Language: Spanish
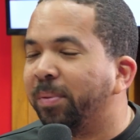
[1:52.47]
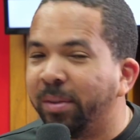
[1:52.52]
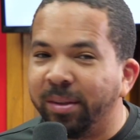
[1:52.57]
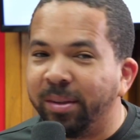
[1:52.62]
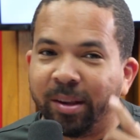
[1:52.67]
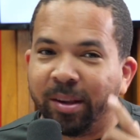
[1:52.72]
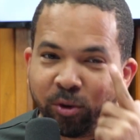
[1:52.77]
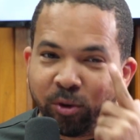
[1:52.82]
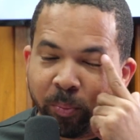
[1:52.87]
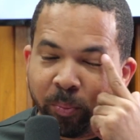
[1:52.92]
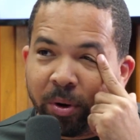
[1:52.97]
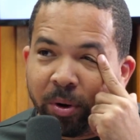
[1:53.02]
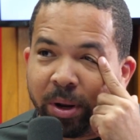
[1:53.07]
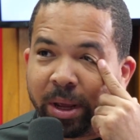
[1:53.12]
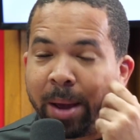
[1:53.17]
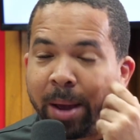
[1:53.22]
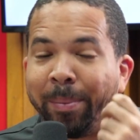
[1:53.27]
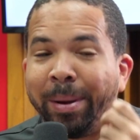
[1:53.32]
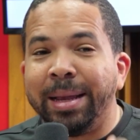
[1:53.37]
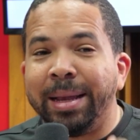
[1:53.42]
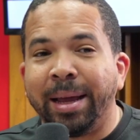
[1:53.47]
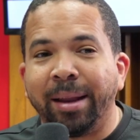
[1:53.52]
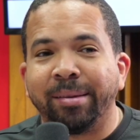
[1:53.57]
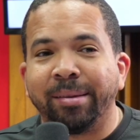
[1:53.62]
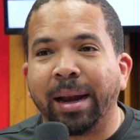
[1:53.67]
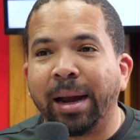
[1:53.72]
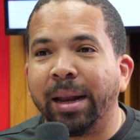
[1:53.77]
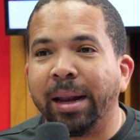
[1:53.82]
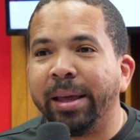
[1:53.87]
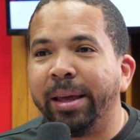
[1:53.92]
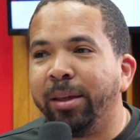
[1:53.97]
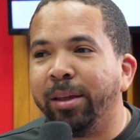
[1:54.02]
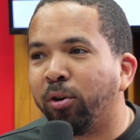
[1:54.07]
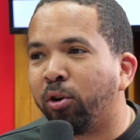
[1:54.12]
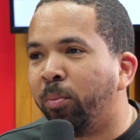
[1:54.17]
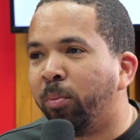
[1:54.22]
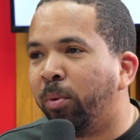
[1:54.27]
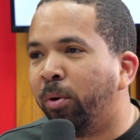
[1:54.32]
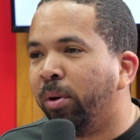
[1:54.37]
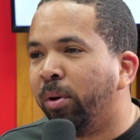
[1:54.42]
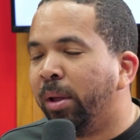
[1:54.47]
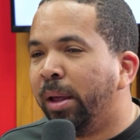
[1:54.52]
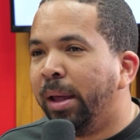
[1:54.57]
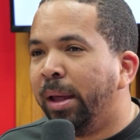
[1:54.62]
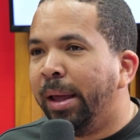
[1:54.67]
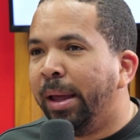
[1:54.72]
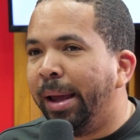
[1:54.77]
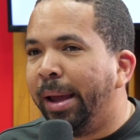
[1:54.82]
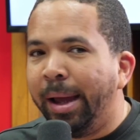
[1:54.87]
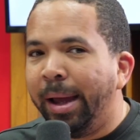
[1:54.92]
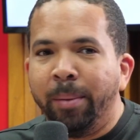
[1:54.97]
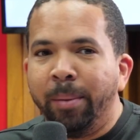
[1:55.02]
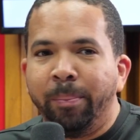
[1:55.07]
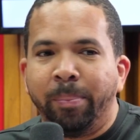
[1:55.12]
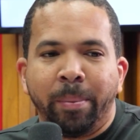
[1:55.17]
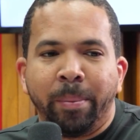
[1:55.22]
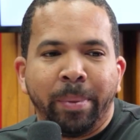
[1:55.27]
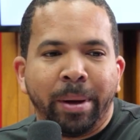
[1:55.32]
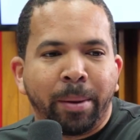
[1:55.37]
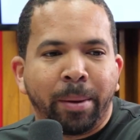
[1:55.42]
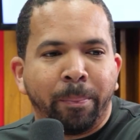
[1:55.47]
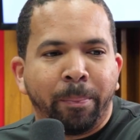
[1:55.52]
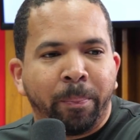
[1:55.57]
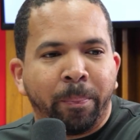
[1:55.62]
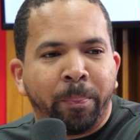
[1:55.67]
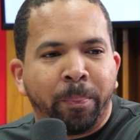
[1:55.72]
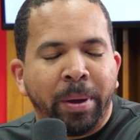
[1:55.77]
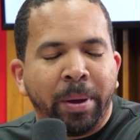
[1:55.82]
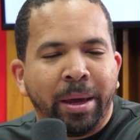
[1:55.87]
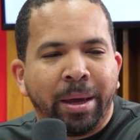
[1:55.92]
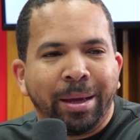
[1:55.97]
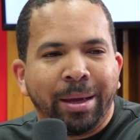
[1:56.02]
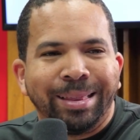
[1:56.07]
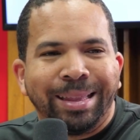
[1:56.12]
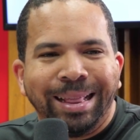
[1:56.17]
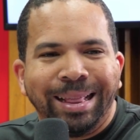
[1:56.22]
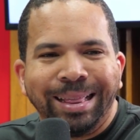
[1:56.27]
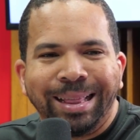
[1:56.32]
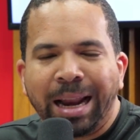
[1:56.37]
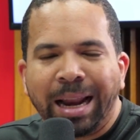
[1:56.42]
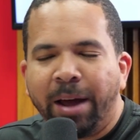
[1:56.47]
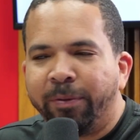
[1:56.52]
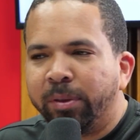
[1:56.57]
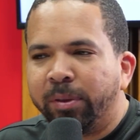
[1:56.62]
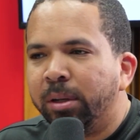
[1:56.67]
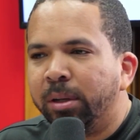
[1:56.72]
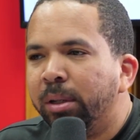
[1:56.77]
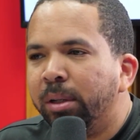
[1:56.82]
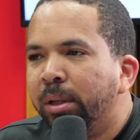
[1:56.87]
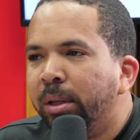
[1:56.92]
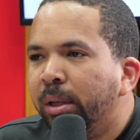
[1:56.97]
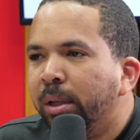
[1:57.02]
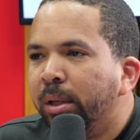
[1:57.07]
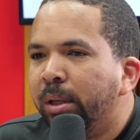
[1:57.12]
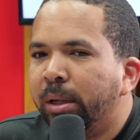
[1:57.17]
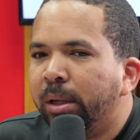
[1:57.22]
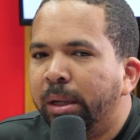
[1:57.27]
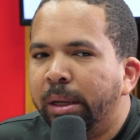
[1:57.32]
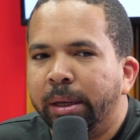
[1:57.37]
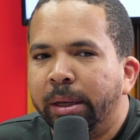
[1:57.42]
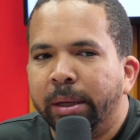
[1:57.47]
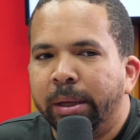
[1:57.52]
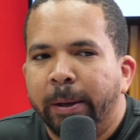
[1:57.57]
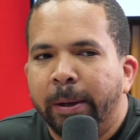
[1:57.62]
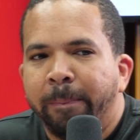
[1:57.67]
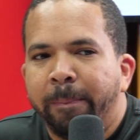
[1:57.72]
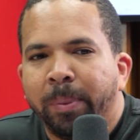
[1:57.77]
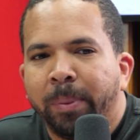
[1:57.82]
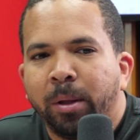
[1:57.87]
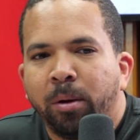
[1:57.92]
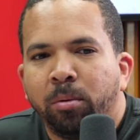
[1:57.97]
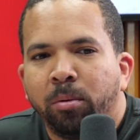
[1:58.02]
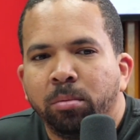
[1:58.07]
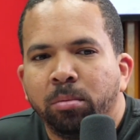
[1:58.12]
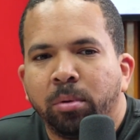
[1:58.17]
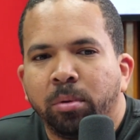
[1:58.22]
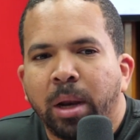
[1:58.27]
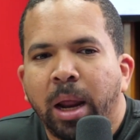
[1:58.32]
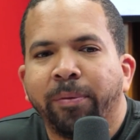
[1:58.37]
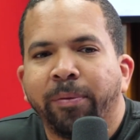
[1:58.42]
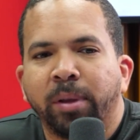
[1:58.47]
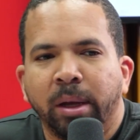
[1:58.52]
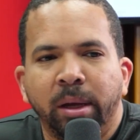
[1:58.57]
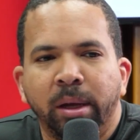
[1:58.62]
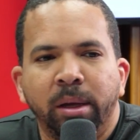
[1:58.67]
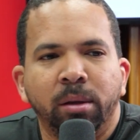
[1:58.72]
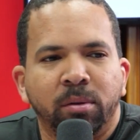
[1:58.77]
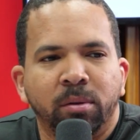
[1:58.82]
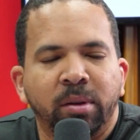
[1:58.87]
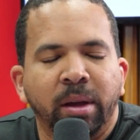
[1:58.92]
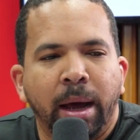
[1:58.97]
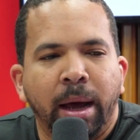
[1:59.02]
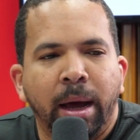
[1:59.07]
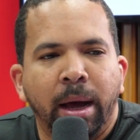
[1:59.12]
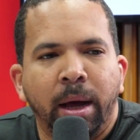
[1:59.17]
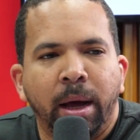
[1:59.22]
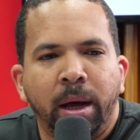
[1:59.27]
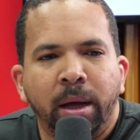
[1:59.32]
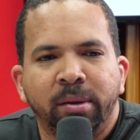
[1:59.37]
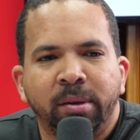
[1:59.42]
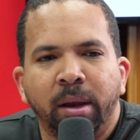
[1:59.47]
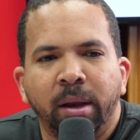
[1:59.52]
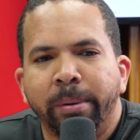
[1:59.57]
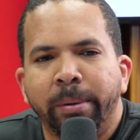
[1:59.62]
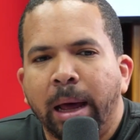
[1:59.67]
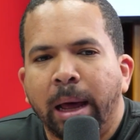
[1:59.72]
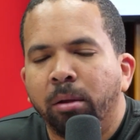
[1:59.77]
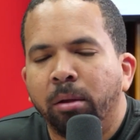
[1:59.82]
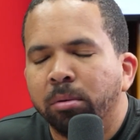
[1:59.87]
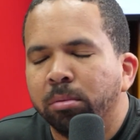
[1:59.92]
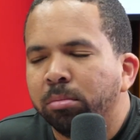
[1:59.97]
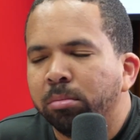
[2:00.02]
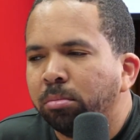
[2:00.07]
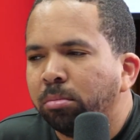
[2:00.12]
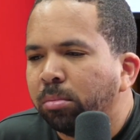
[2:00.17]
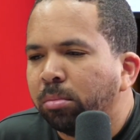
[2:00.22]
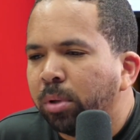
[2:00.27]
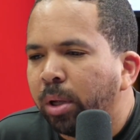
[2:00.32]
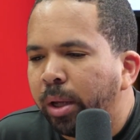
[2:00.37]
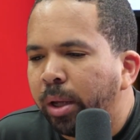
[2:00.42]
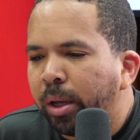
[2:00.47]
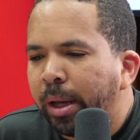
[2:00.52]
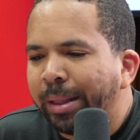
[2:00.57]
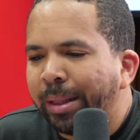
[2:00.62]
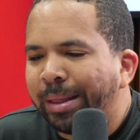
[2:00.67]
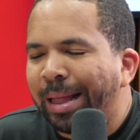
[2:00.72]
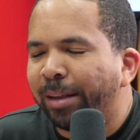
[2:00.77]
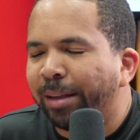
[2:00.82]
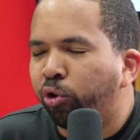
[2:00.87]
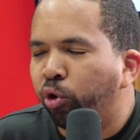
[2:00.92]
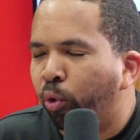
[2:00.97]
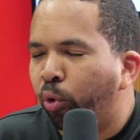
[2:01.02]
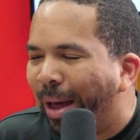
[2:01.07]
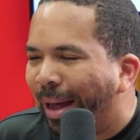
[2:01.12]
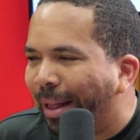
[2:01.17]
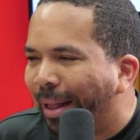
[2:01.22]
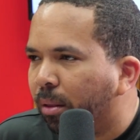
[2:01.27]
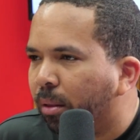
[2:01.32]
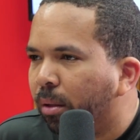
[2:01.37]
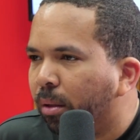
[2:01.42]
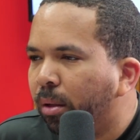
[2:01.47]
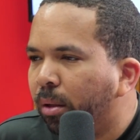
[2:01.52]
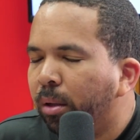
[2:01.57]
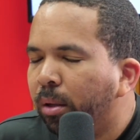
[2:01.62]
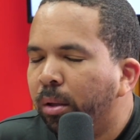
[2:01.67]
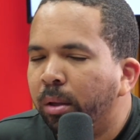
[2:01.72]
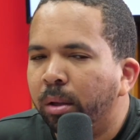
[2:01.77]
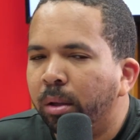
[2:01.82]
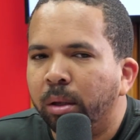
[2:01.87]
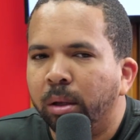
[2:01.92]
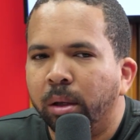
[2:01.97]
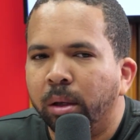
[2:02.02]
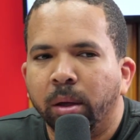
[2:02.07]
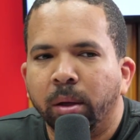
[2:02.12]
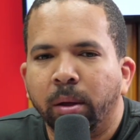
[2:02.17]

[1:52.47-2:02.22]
se supone que mañana será elegido como el primer pick del draft. Eh, un draft que será celebrado en esta ciudad. En eh,